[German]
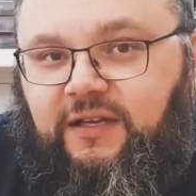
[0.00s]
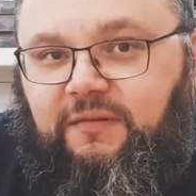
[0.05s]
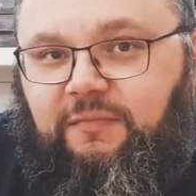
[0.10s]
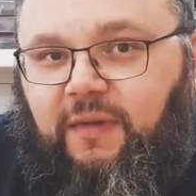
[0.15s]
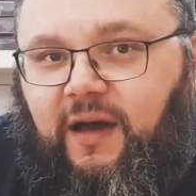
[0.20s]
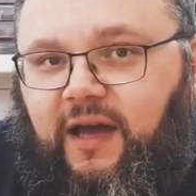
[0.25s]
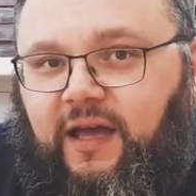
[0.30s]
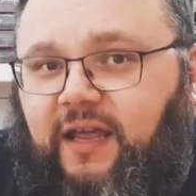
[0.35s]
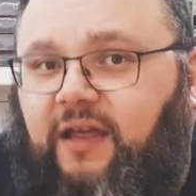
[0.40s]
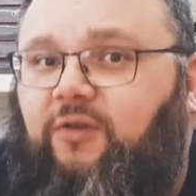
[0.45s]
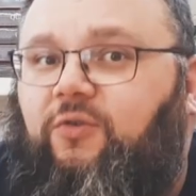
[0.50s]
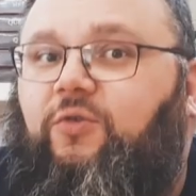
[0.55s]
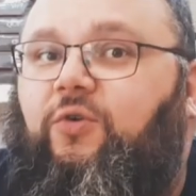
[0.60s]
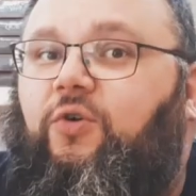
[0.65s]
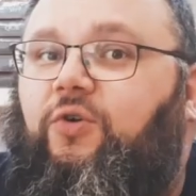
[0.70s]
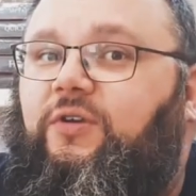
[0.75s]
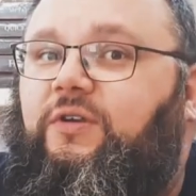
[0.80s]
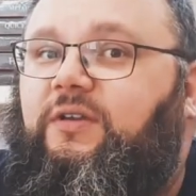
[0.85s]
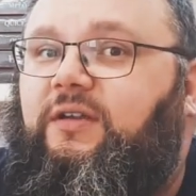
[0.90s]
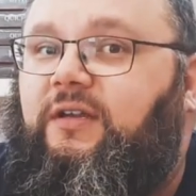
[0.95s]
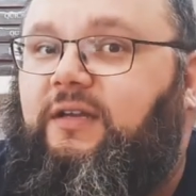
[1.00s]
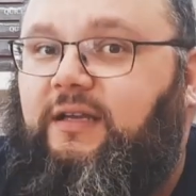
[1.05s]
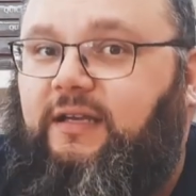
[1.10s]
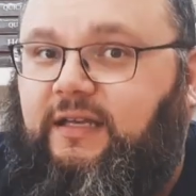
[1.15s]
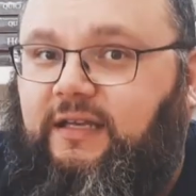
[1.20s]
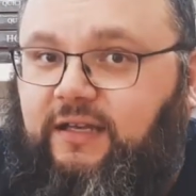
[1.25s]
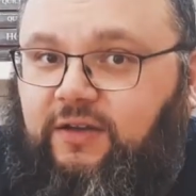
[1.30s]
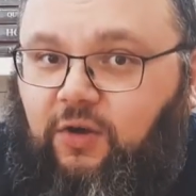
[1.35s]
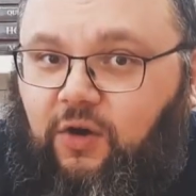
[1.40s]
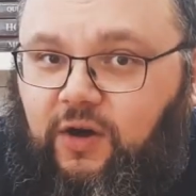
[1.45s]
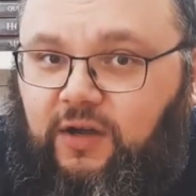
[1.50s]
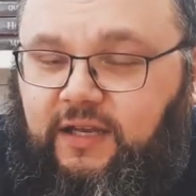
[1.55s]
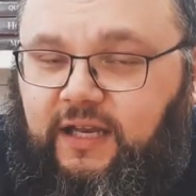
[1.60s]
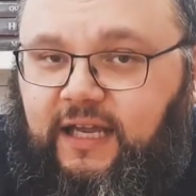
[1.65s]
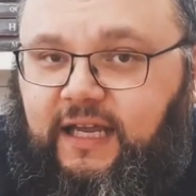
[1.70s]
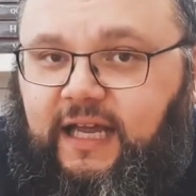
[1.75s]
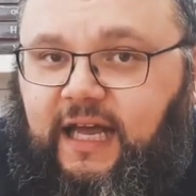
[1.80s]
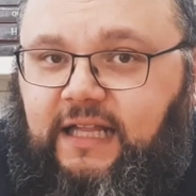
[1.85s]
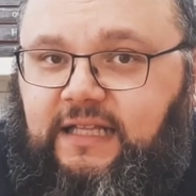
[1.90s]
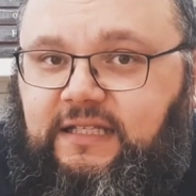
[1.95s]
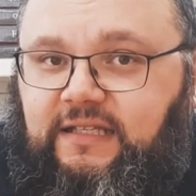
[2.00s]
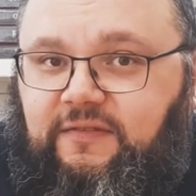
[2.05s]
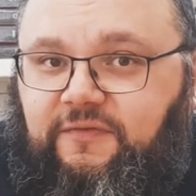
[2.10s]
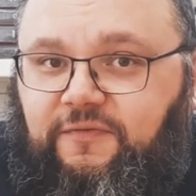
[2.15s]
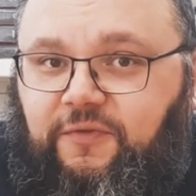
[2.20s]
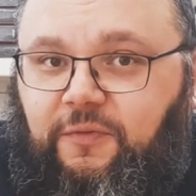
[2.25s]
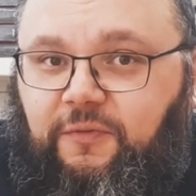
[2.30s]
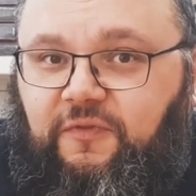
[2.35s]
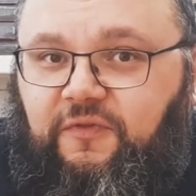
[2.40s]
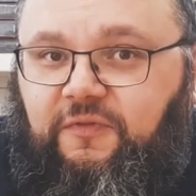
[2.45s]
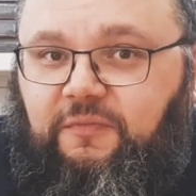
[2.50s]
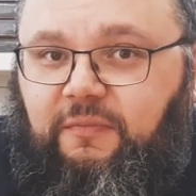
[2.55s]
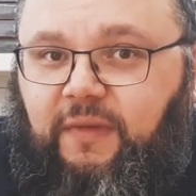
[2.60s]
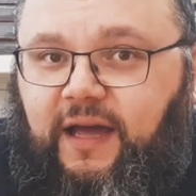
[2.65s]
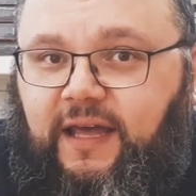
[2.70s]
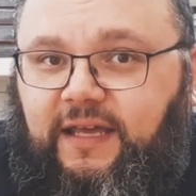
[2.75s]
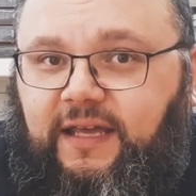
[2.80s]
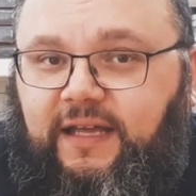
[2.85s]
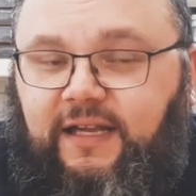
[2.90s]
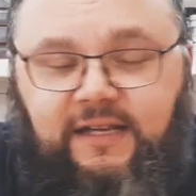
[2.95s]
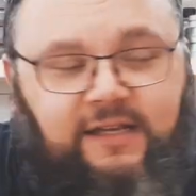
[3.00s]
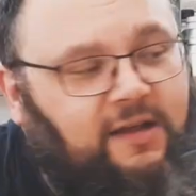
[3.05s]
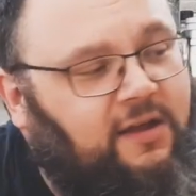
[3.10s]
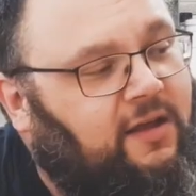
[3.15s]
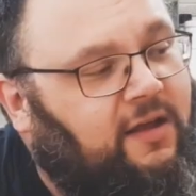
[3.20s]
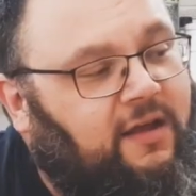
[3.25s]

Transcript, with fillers: Mai und noch den ganzen 5. Mai gilt.